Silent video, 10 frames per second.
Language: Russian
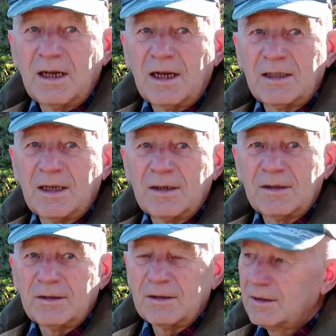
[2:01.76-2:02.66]
Она
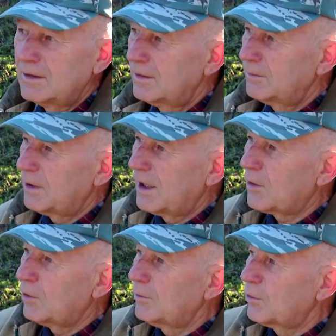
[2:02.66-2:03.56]
по
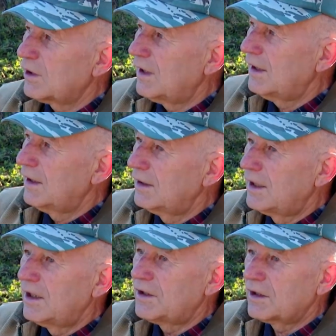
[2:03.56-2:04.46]
огородам ушла до
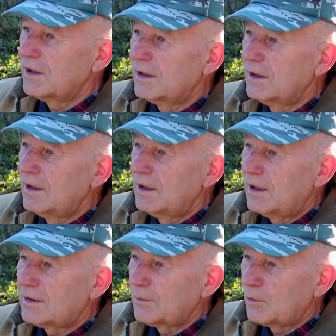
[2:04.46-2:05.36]
речки,
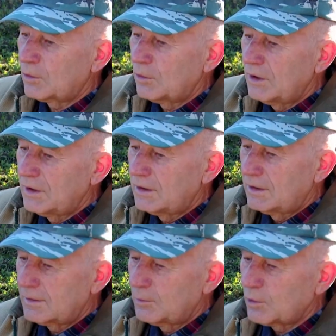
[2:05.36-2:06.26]
а там крутой
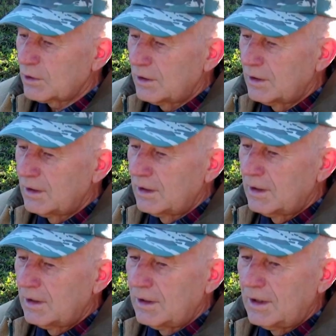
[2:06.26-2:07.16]
спуск,
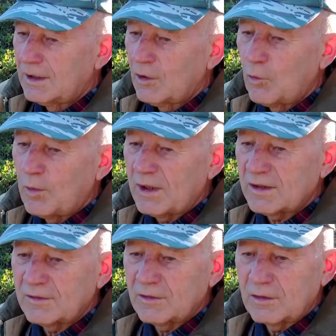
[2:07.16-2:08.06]
или она упала
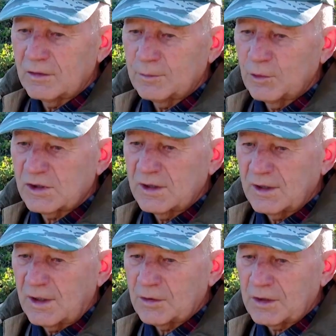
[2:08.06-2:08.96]
от спуска.
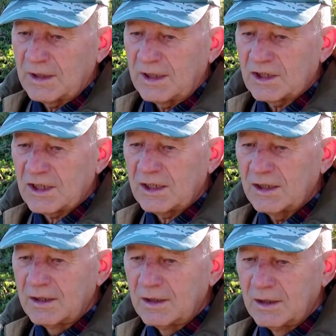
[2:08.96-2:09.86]
Короче, она лежала
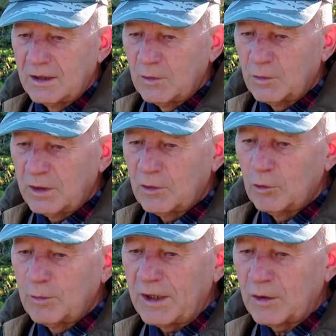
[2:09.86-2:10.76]
у нее
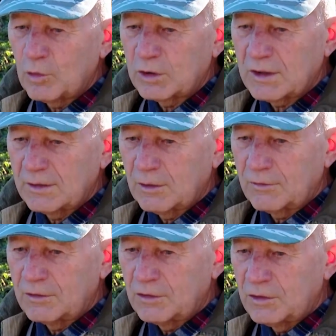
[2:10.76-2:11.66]
голубая куртка,
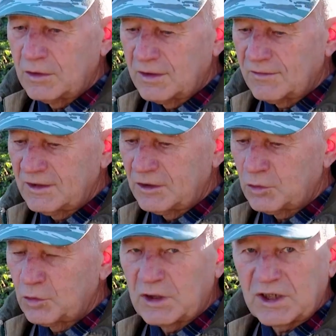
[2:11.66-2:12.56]
только вот из воды
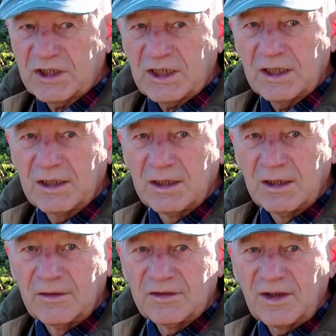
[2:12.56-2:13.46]
чуть-чуть торчала,
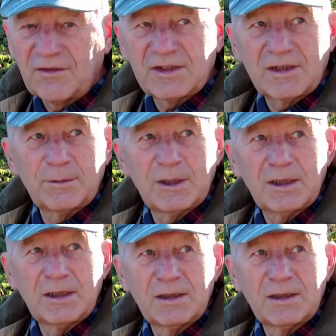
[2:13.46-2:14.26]
вся в воде была.